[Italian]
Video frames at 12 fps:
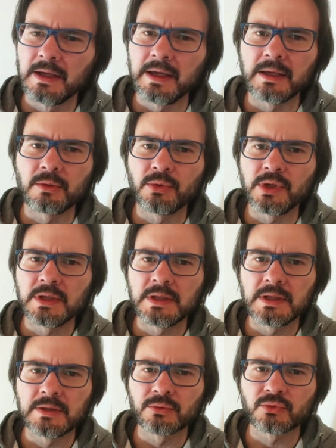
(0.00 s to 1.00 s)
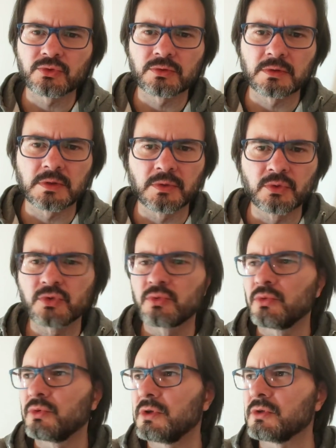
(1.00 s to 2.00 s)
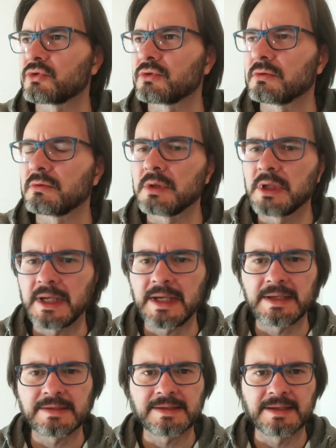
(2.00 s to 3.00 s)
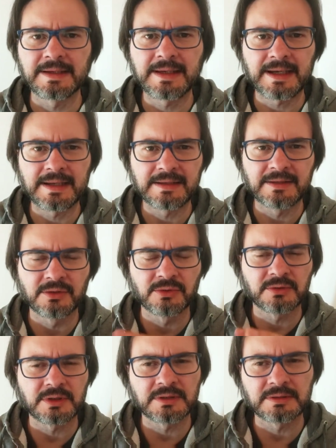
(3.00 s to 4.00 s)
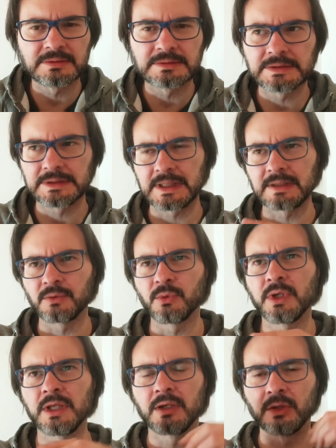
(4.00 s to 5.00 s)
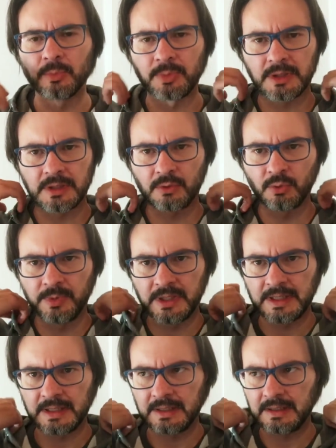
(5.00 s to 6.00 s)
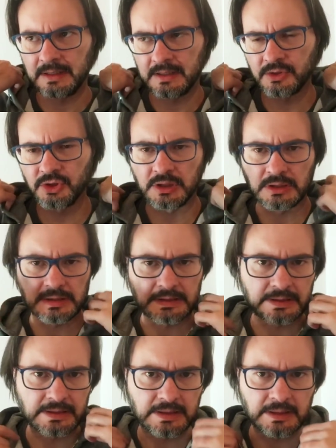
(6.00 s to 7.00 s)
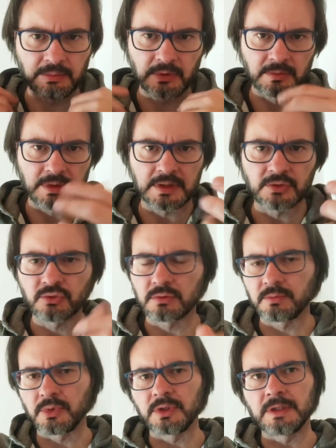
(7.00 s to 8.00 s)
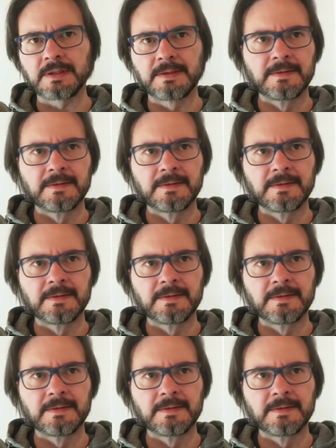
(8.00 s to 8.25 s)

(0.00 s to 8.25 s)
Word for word: e quindi non sono nello studio, sono qui in casa al caldo, eh, tranquillo per recuperare le energie, niente di che, probabilmente sono un po' di